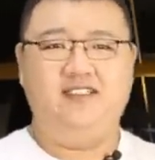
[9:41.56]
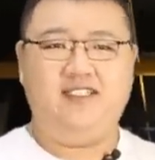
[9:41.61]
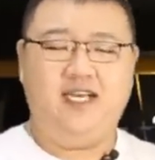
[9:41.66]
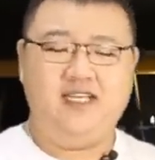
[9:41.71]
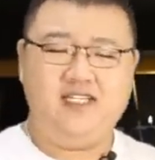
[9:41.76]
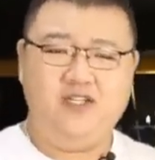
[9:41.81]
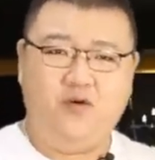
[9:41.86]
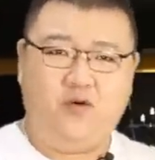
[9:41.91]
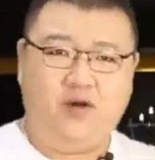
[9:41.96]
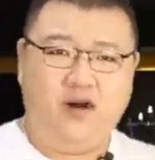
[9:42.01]

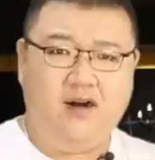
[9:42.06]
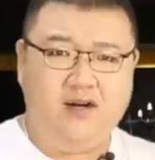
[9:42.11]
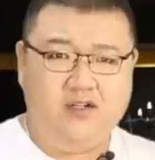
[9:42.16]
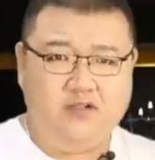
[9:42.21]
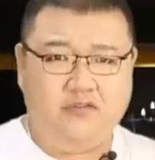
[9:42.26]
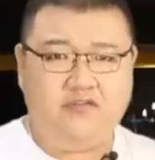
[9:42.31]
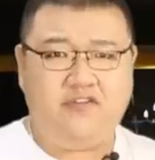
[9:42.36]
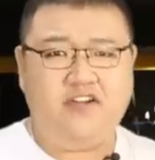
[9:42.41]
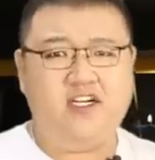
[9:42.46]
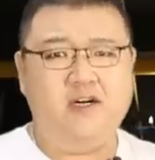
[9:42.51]
嘉庆皇上呢
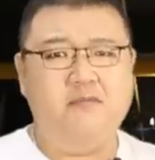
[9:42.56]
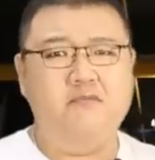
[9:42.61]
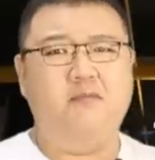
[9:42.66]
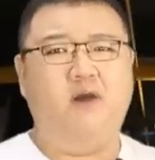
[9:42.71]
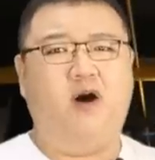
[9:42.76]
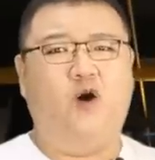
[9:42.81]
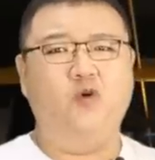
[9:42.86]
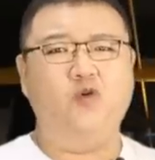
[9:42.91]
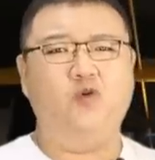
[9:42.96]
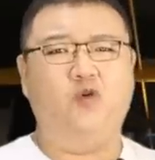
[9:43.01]
就非常
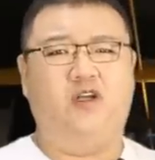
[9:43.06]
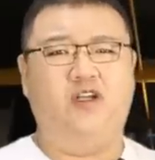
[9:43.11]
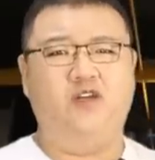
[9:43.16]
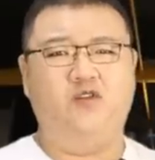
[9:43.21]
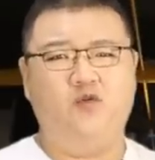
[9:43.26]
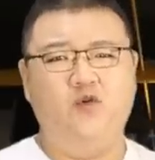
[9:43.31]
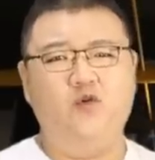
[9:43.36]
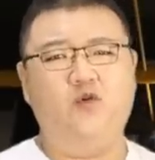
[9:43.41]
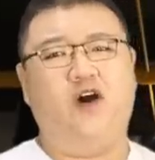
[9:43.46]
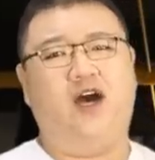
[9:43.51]
矛盾，
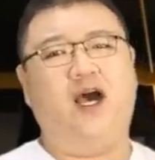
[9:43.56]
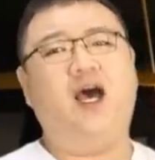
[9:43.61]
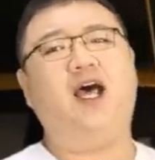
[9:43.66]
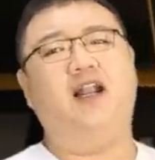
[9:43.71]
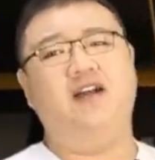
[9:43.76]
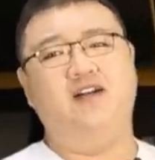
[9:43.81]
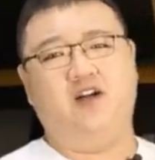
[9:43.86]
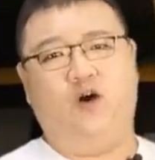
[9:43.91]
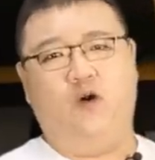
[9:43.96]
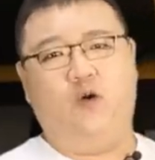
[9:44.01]
如果
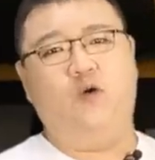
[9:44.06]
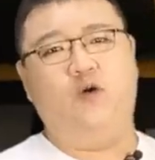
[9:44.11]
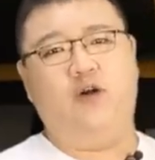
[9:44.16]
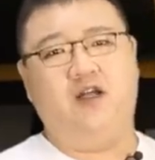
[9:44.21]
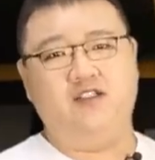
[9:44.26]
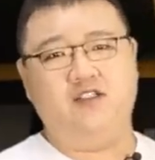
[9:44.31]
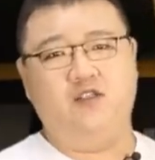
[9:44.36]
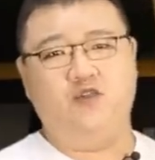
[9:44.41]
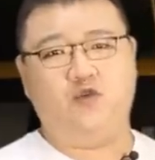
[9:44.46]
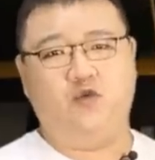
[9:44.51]
按照洪
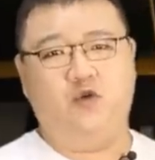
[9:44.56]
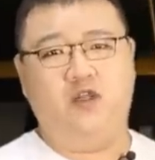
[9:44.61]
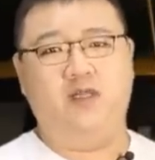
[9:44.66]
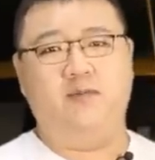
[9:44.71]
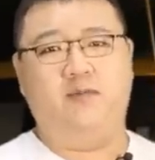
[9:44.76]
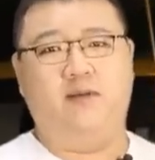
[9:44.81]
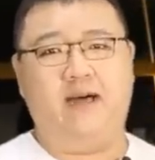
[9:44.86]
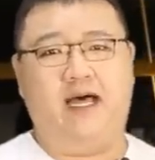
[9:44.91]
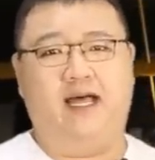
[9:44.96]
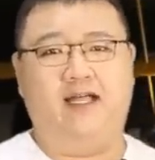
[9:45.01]
亮吉说的
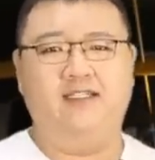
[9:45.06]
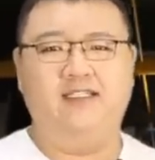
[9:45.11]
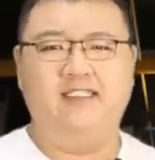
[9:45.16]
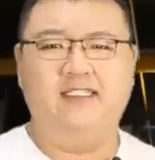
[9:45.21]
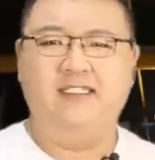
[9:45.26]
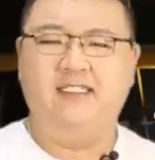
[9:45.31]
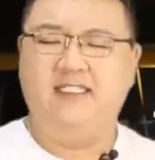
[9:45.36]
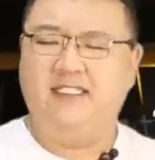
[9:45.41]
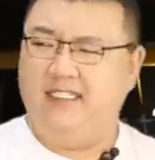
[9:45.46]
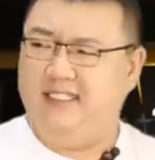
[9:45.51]
那么干，
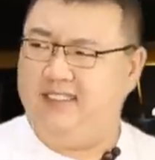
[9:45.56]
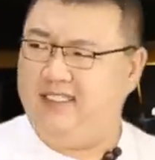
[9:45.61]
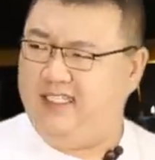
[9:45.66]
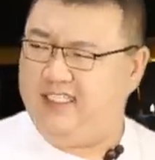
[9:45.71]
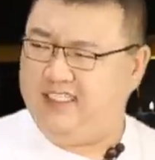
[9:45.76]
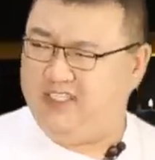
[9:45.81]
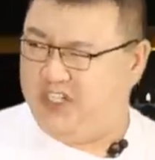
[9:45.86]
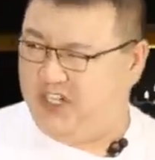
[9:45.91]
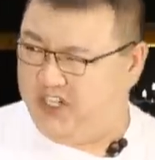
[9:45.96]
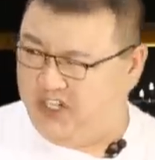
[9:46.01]

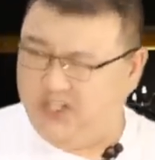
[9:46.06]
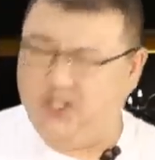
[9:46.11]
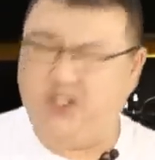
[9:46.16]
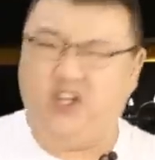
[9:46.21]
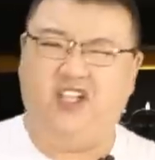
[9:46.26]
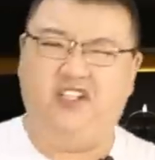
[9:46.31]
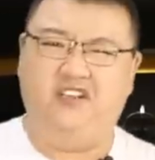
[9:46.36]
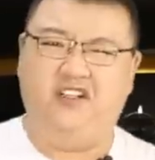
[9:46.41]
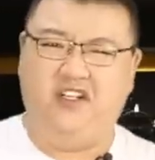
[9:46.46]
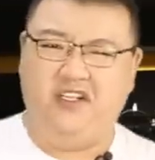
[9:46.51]
那
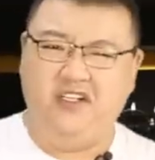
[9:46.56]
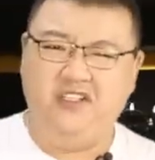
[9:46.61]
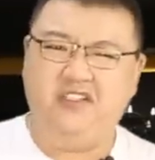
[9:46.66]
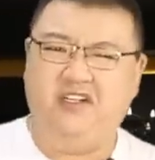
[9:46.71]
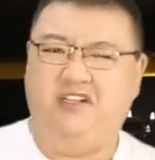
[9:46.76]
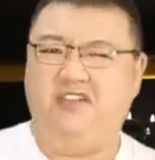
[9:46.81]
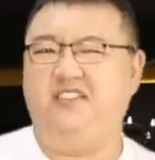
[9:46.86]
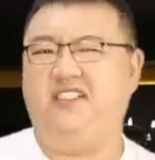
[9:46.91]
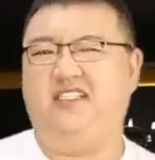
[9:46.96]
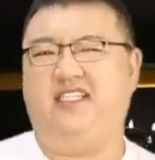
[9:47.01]
可能
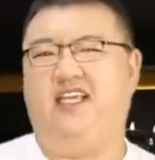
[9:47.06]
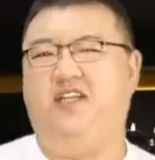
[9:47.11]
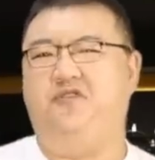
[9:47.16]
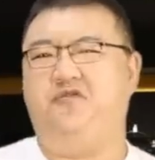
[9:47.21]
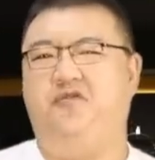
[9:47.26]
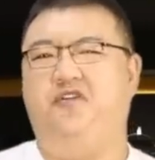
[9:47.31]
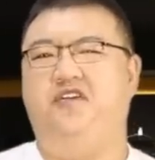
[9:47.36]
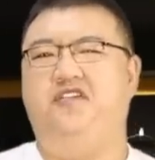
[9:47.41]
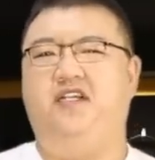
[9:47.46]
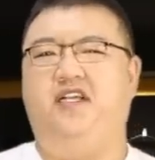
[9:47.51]
能解
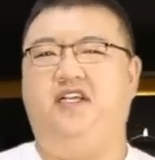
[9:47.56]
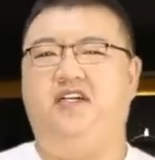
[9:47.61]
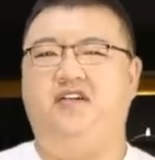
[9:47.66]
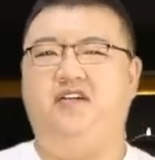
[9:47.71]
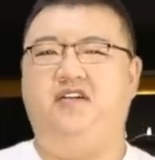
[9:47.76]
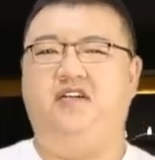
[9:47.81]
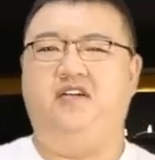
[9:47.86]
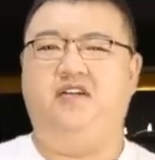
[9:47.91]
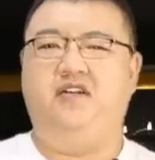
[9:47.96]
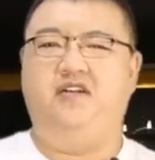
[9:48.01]
决这
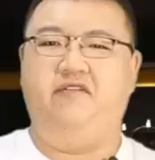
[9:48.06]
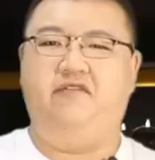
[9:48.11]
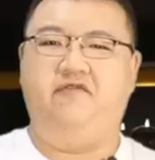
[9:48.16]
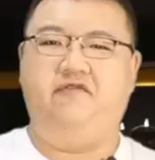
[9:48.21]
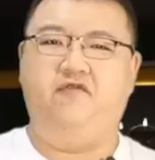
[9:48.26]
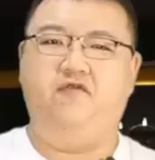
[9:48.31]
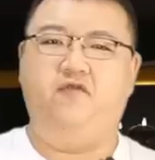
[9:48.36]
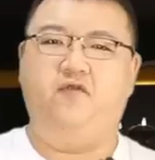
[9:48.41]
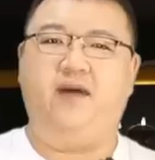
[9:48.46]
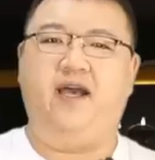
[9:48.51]
个
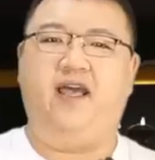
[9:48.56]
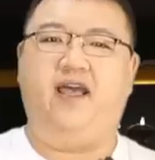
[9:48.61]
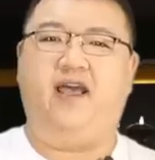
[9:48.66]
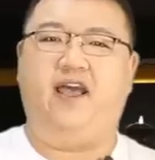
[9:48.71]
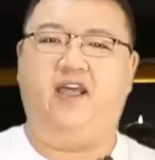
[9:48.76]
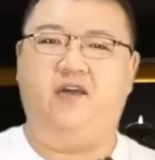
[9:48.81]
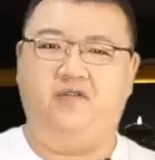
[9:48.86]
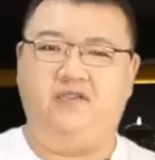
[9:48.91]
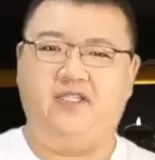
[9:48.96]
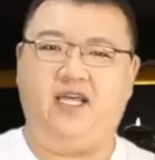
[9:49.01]
腐败
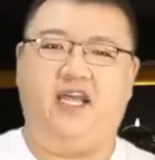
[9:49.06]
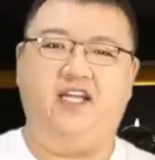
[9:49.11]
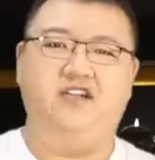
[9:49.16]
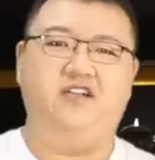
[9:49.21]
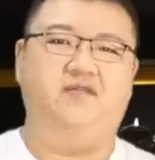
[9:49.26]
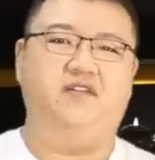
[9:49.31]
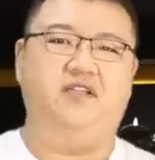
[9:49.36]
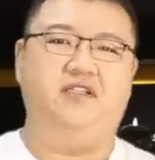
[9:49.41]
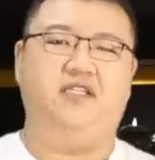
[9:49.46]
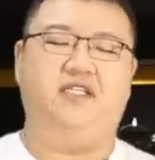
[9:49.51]
还有财
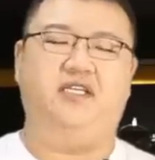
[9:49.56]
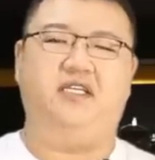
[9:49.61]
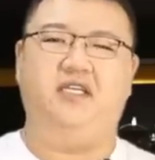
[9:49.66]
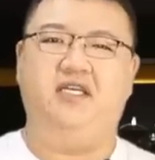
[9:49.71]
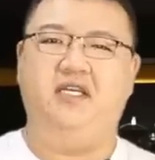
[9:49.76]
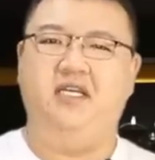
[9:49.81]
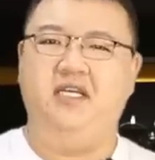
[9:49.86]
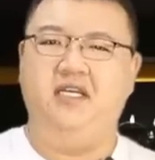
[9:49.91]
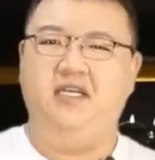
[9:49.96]
政问题。